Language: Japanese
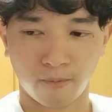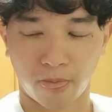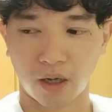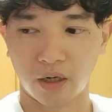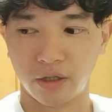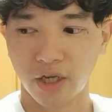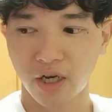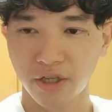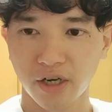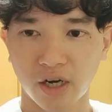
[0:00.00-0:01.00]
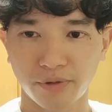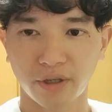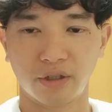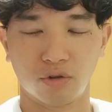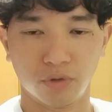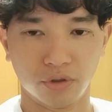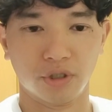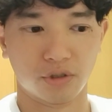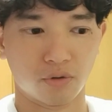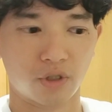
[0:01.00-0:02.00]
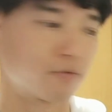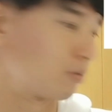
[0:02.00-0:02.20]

だからなかなか被らないと思うんですよ多分